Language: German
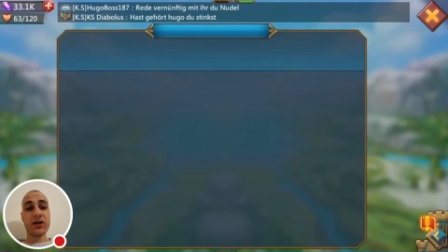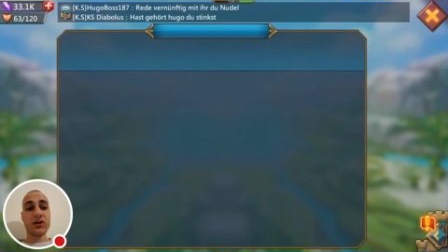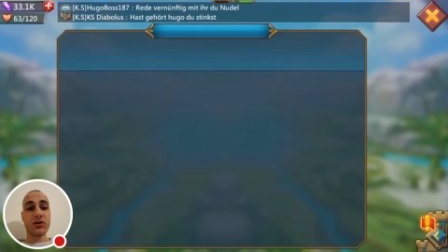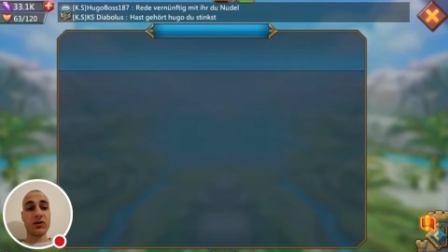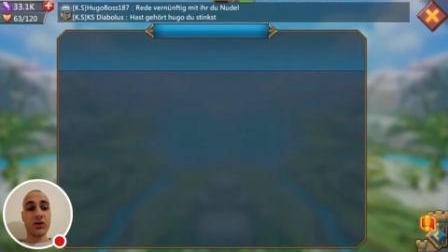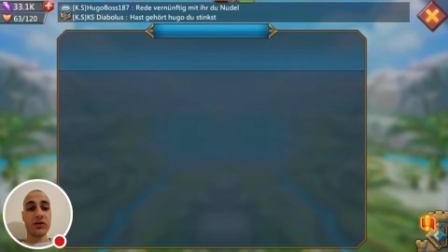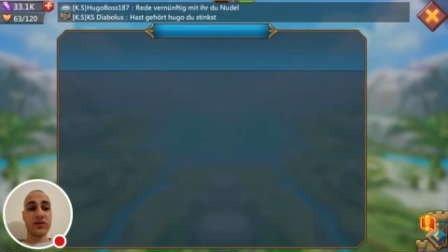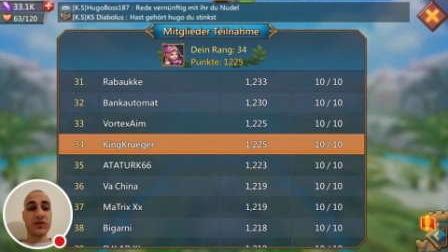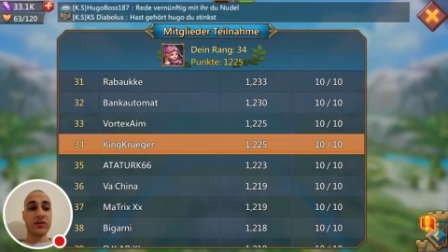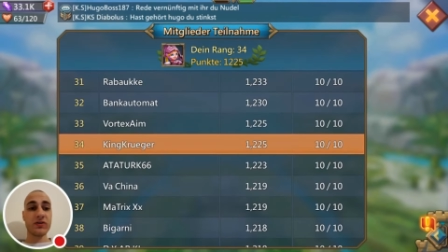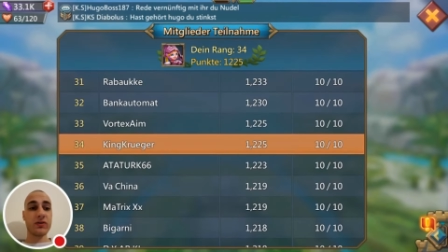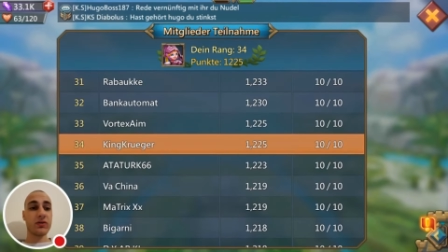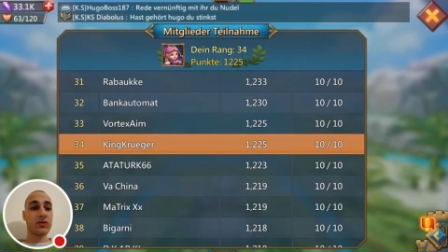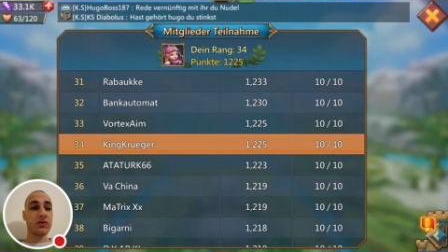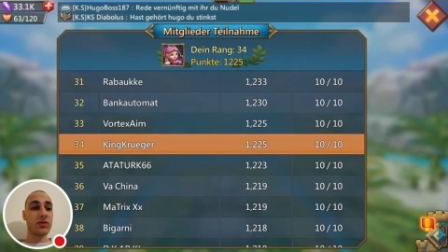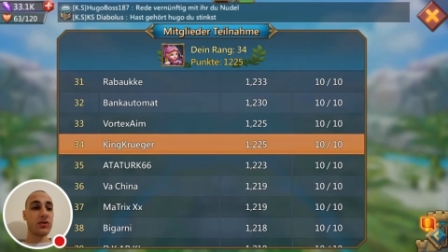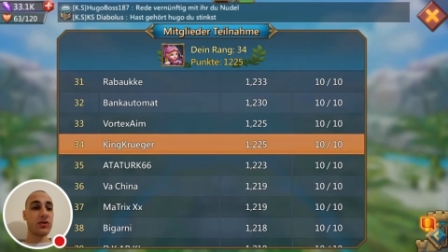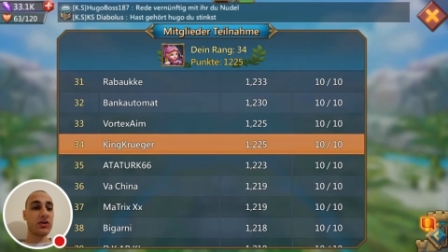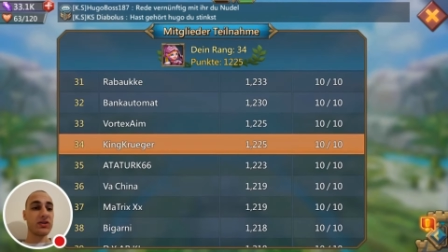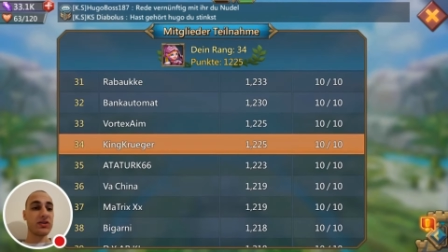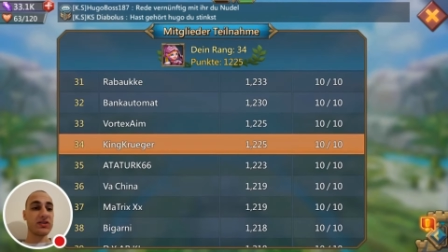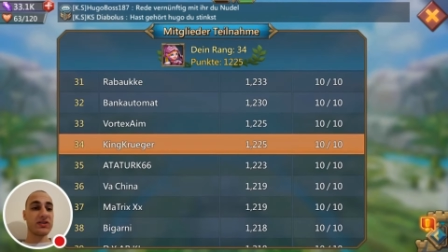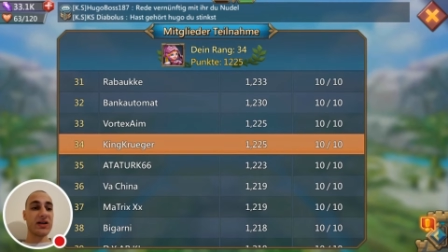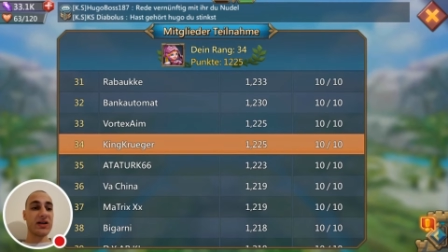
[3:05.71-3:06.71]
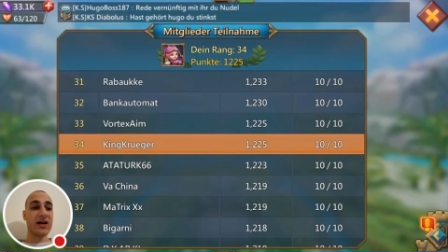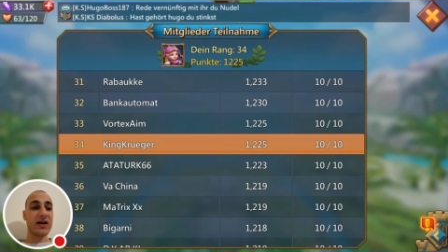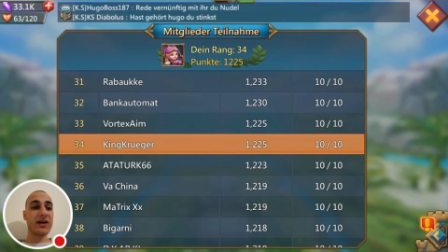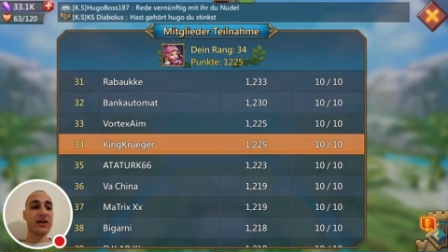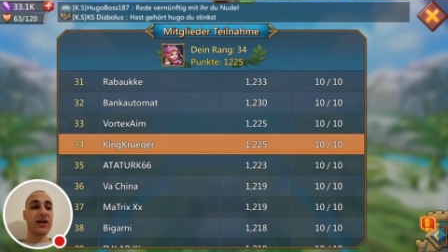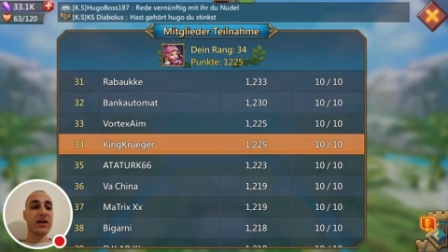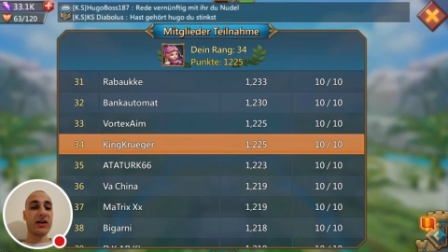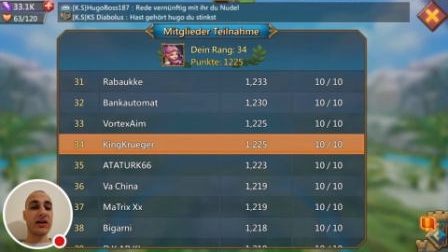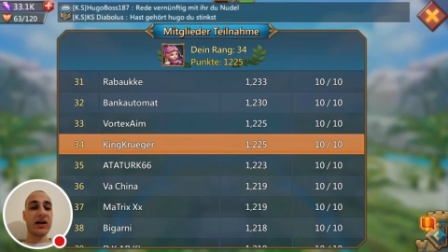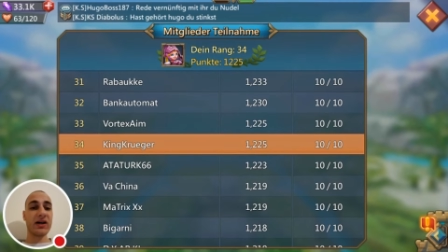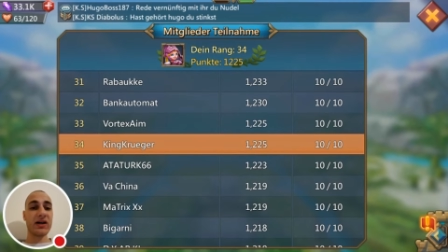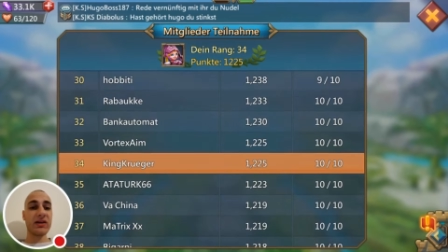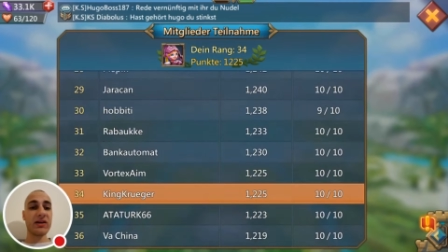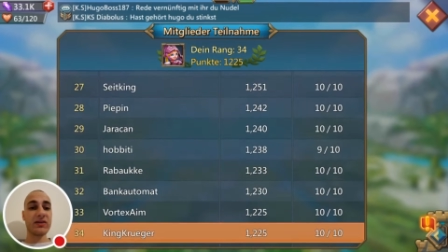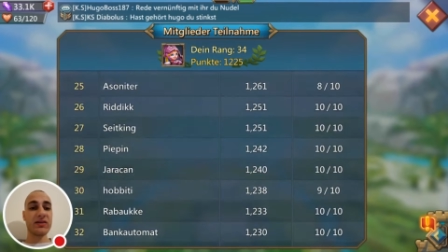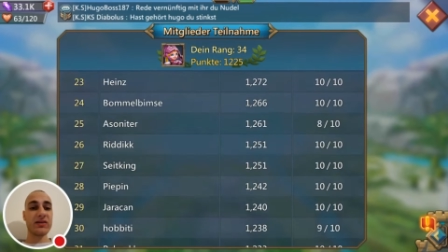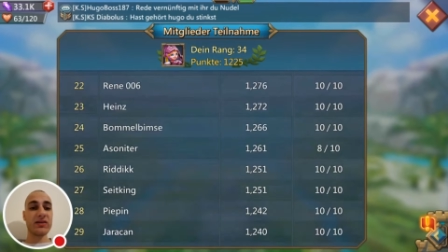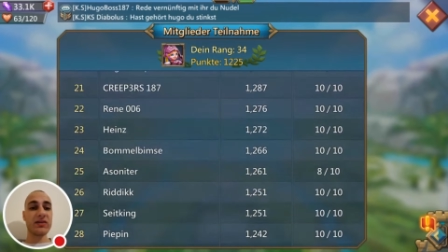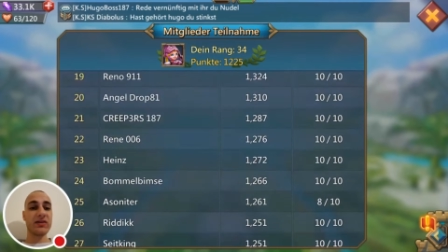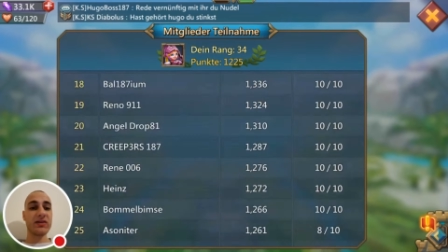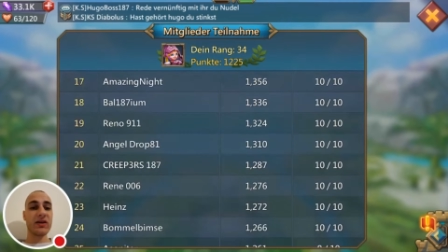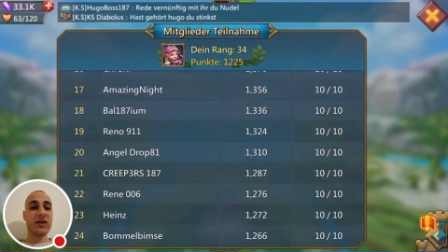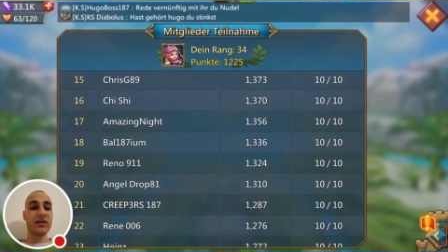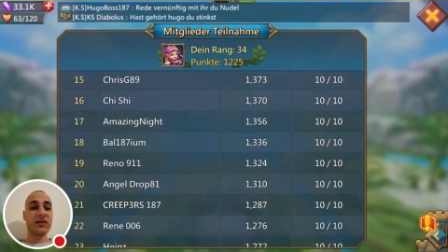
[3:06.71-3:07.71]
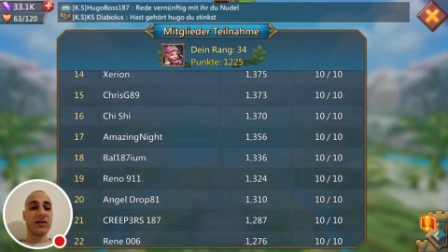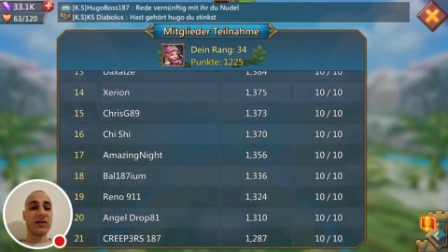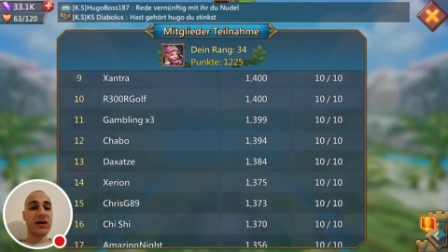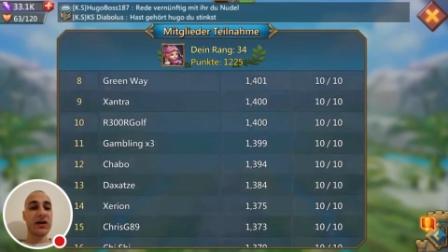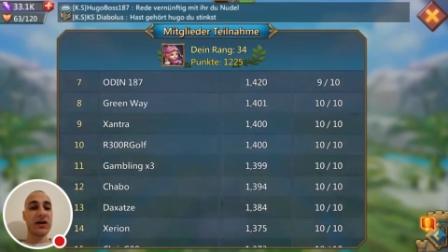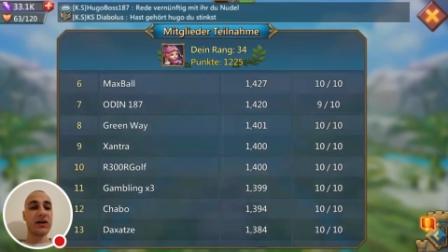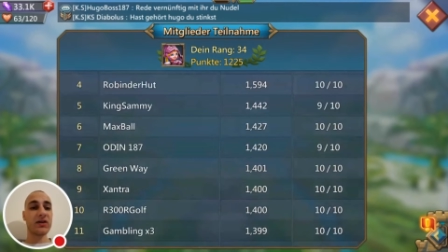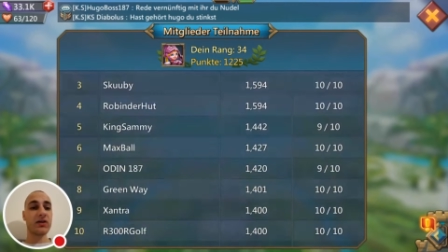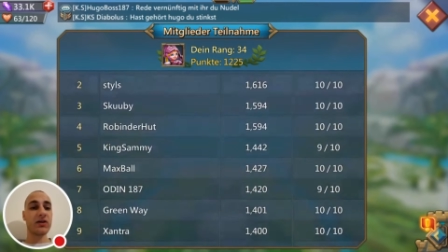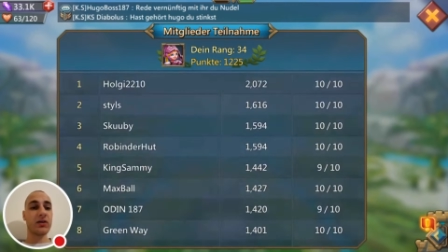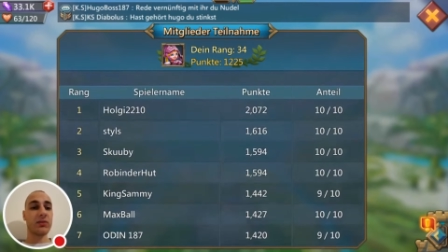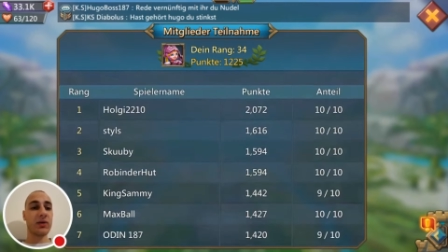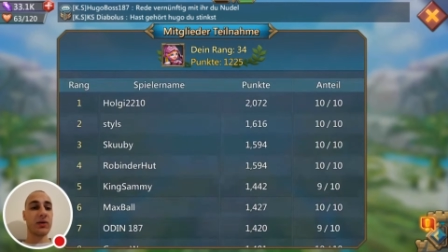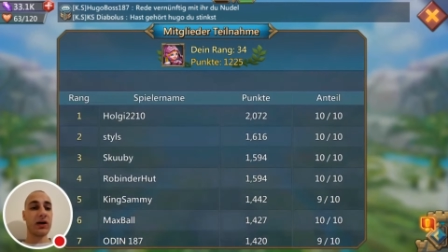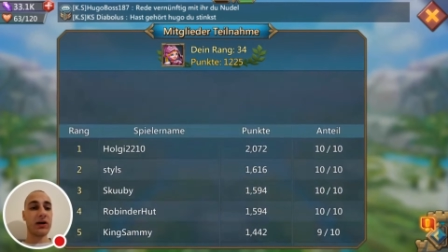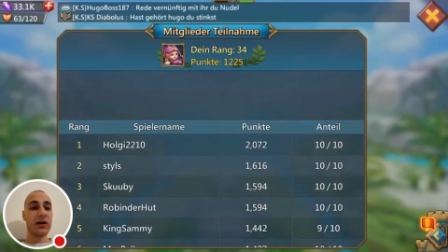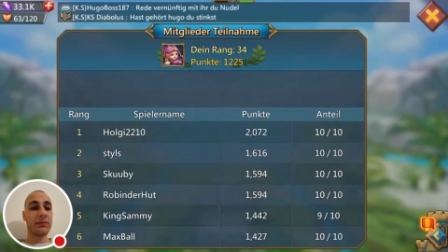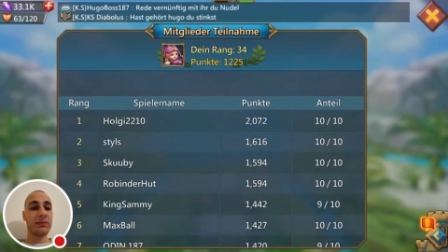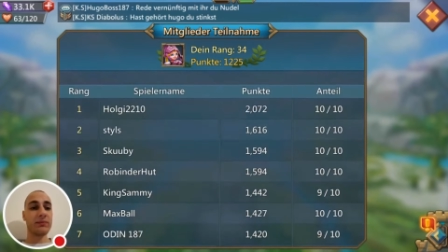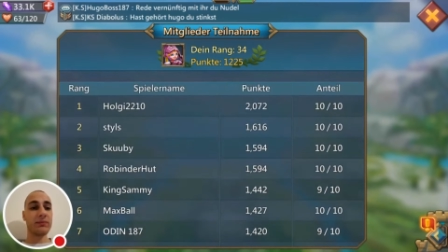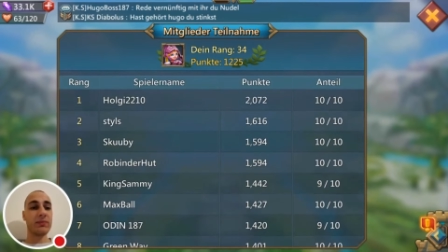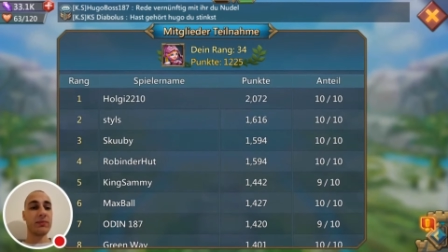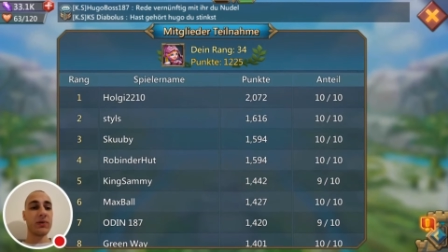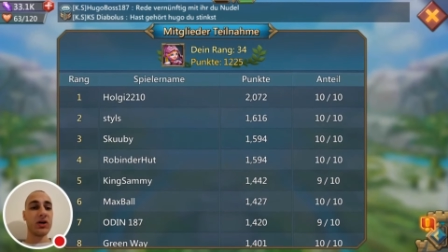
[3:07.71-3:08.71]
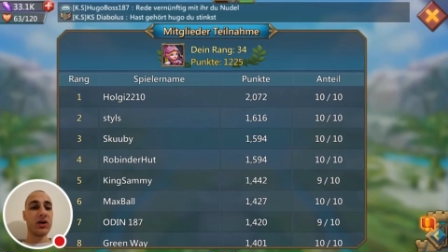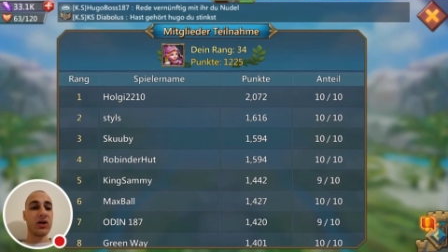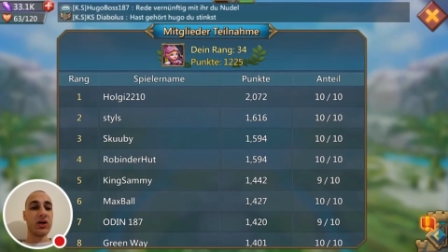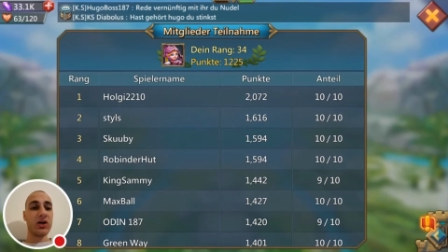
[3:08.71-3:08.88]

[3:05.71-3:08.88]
Trotzdem natürlich danke an alle, die da teilgenommen haben.